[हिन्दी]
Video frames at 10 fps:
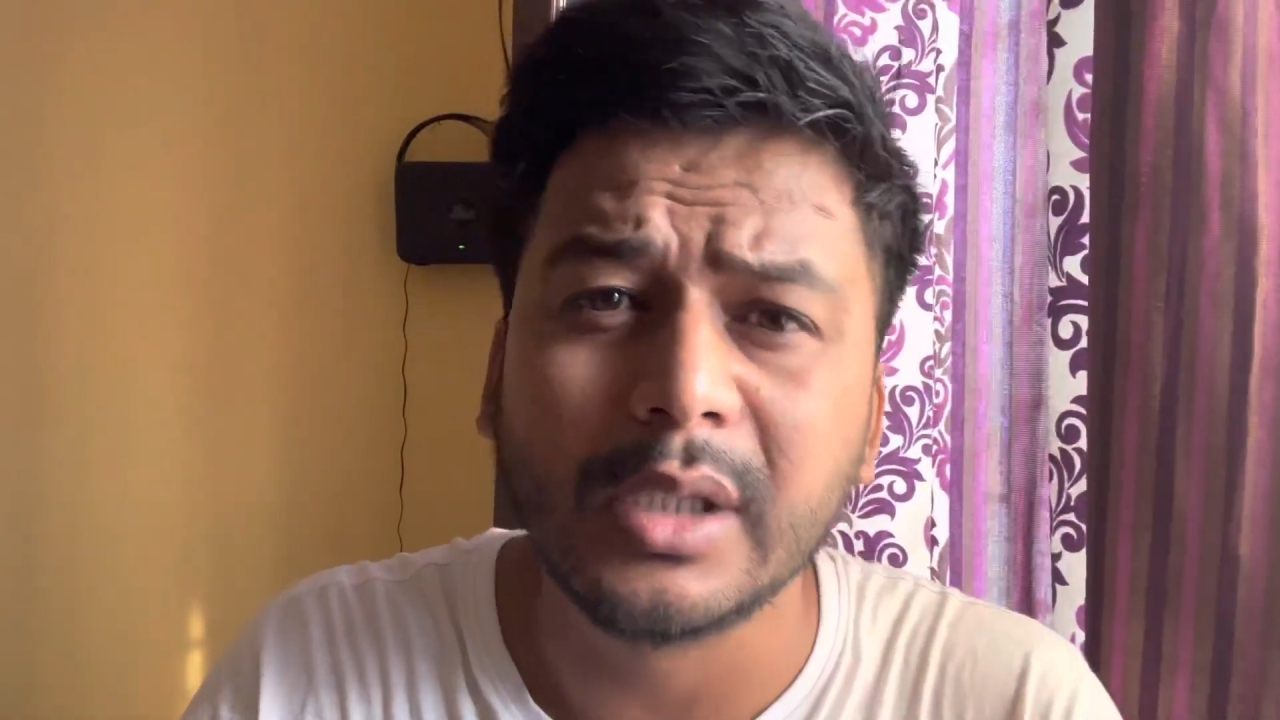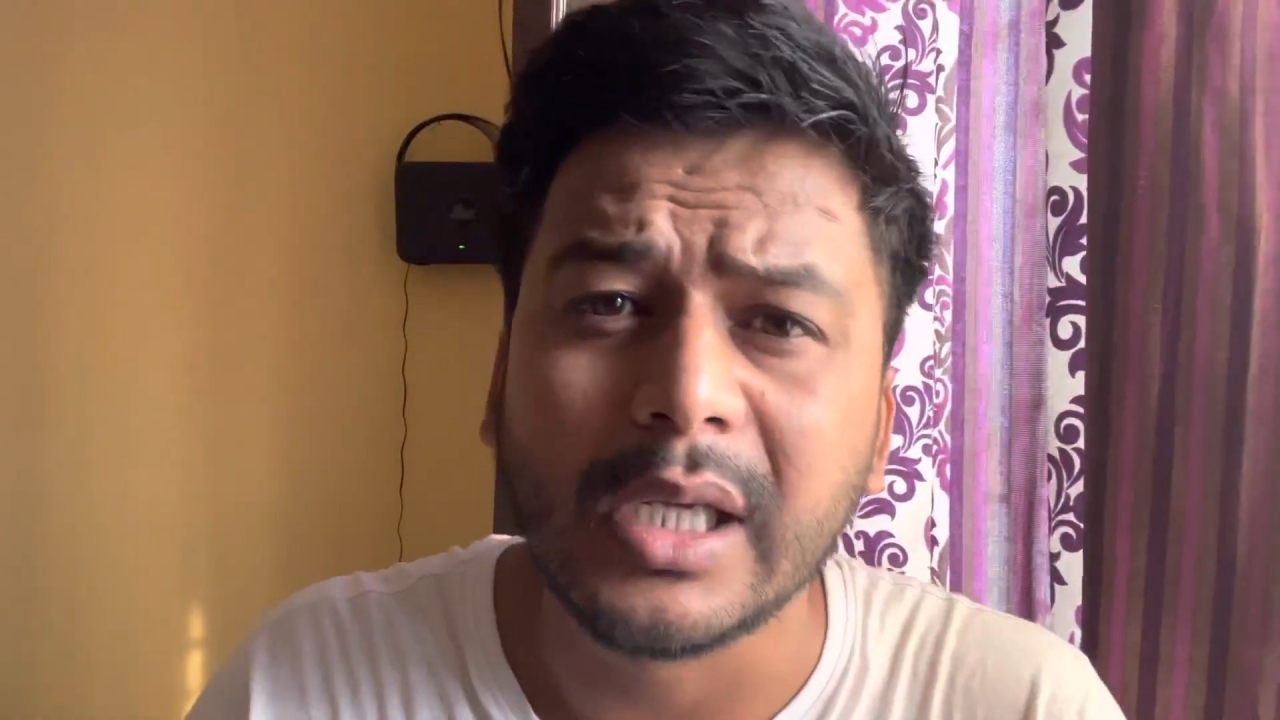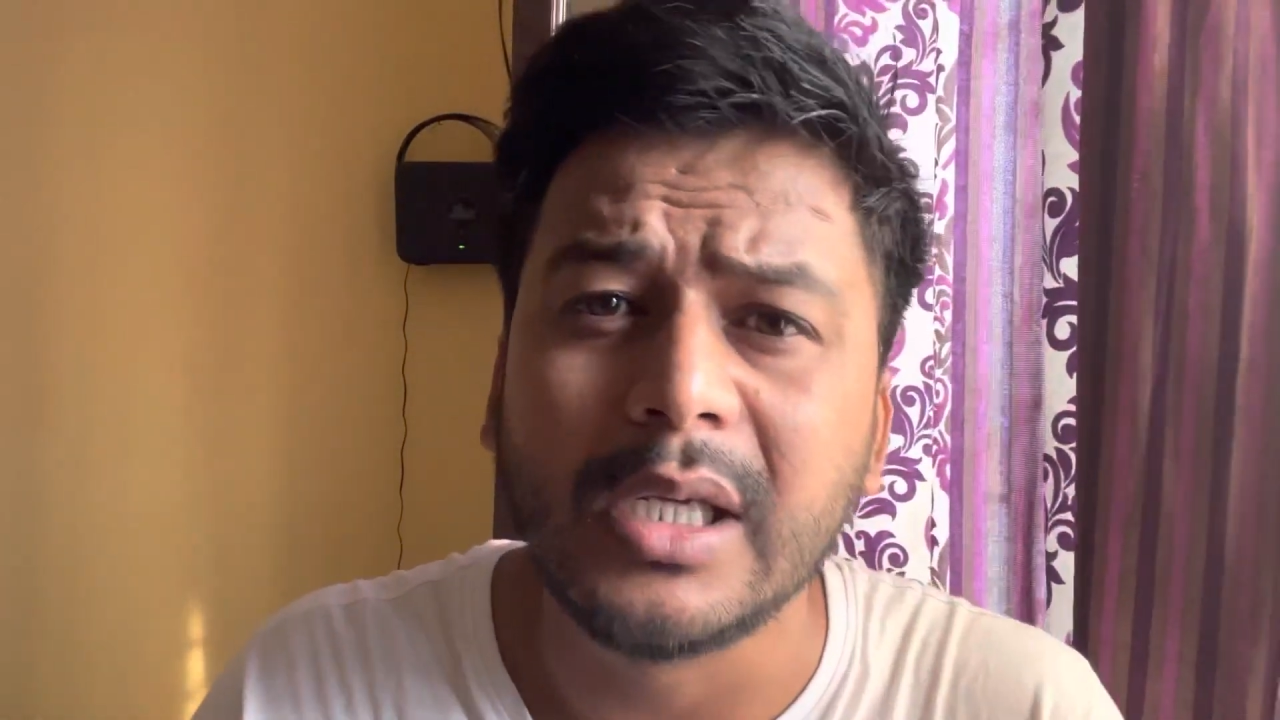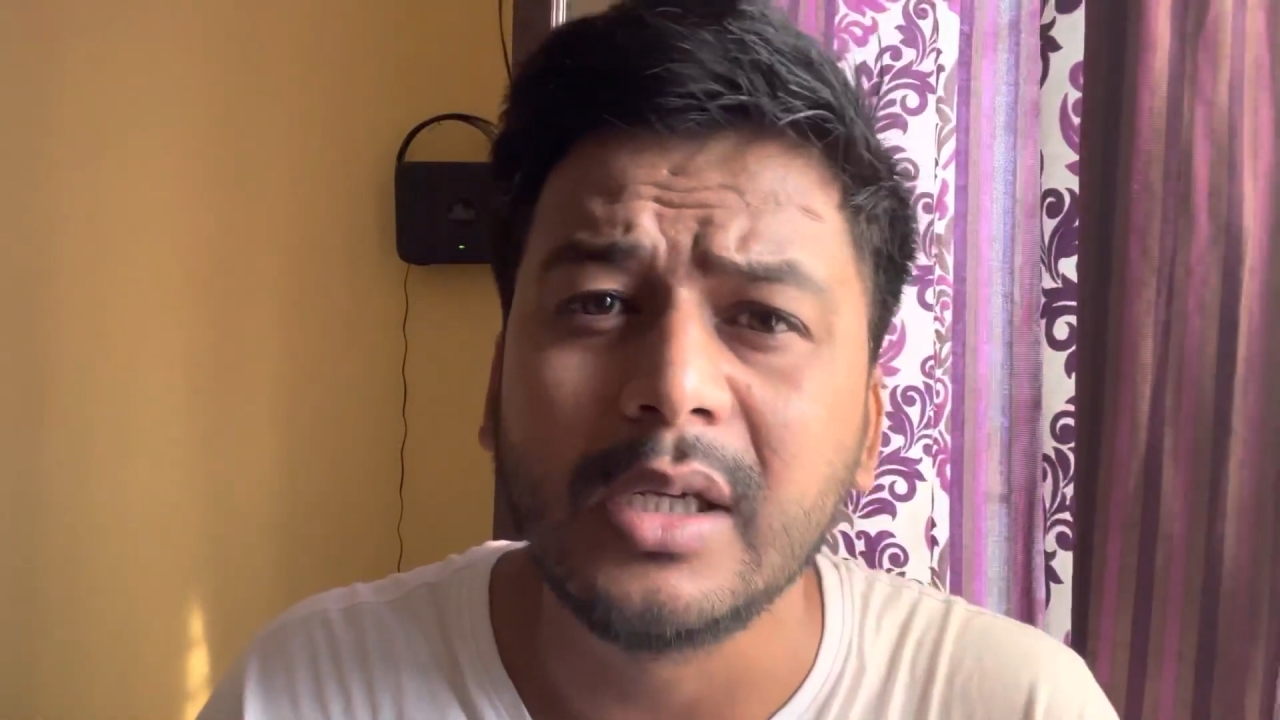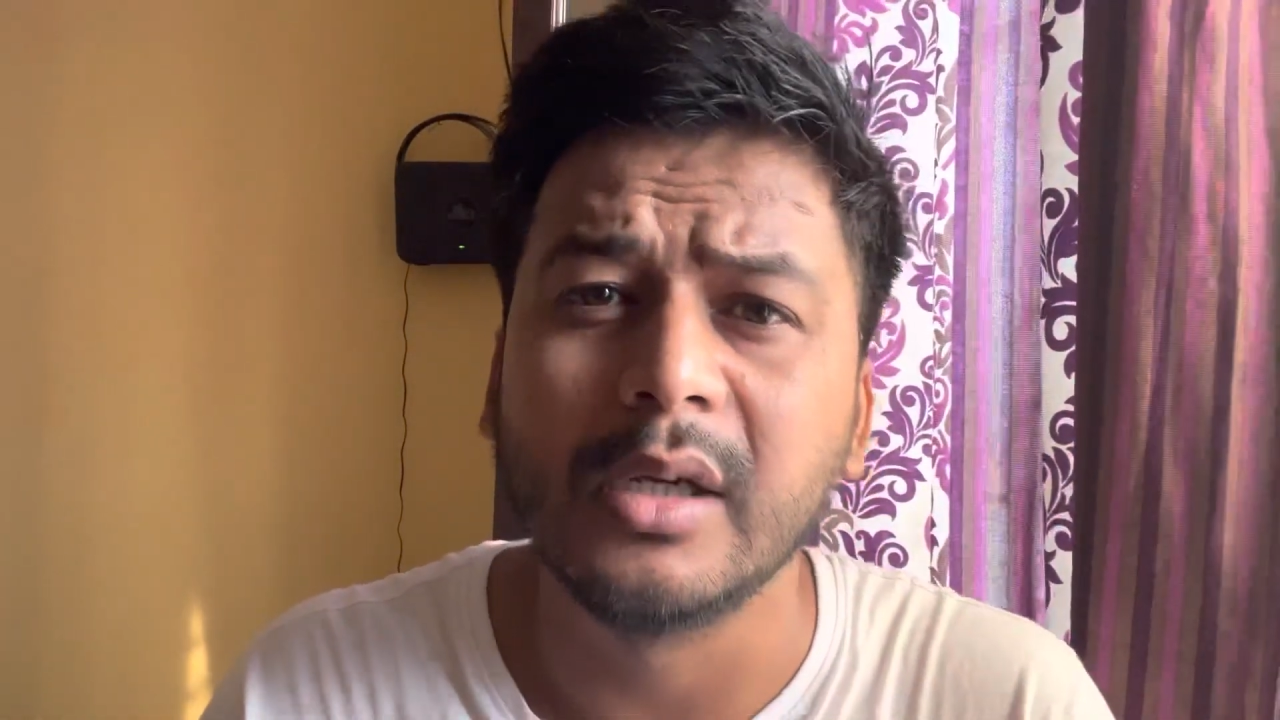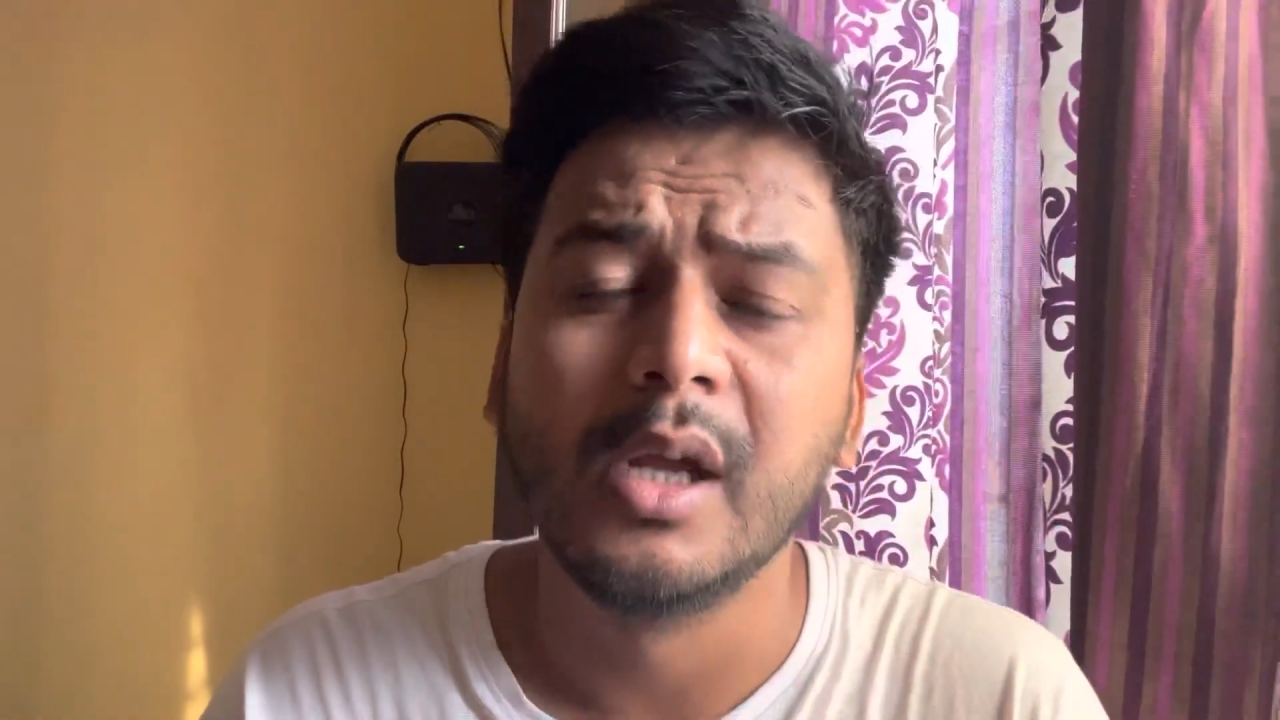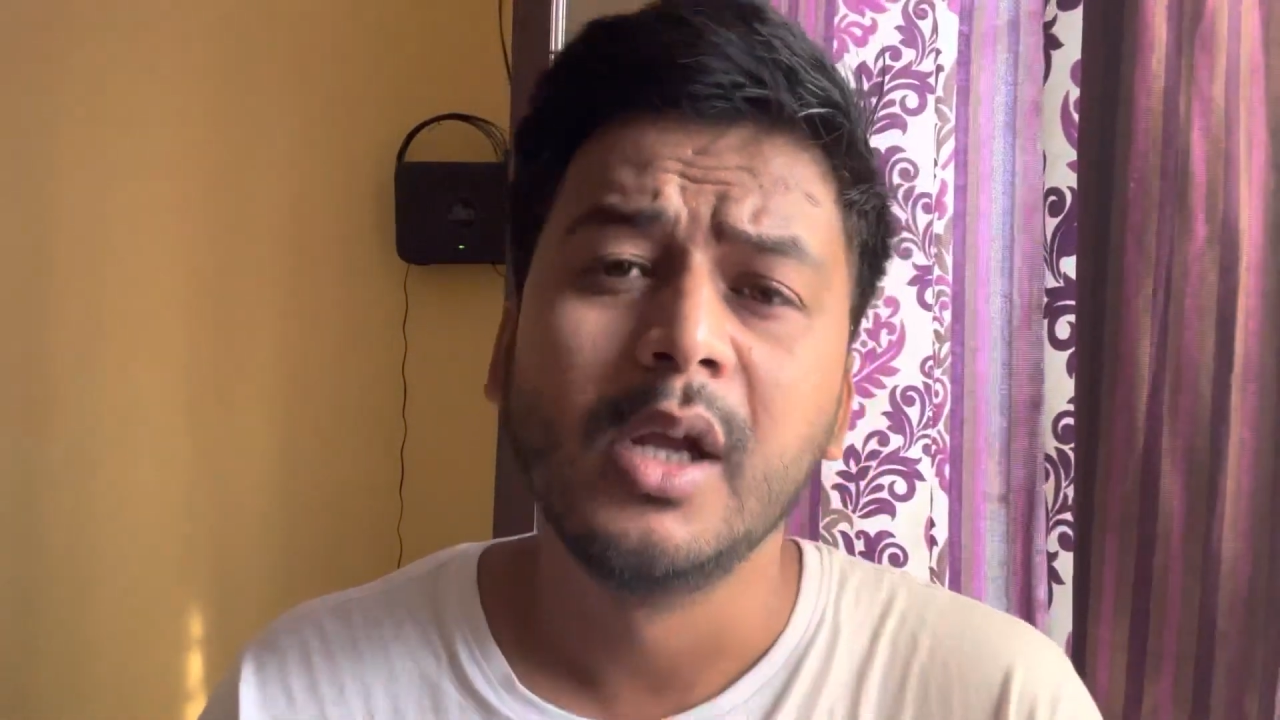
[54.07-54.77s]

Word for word: नहीं है